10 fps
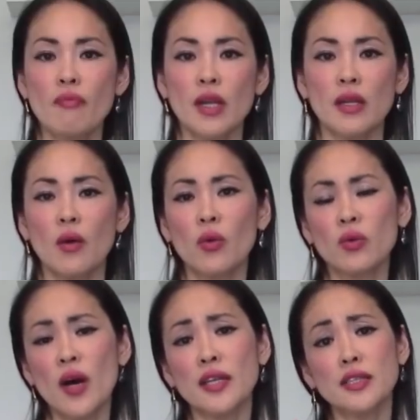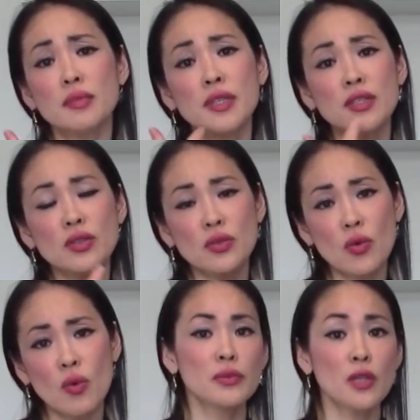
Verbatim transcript: またこの蜂蜜と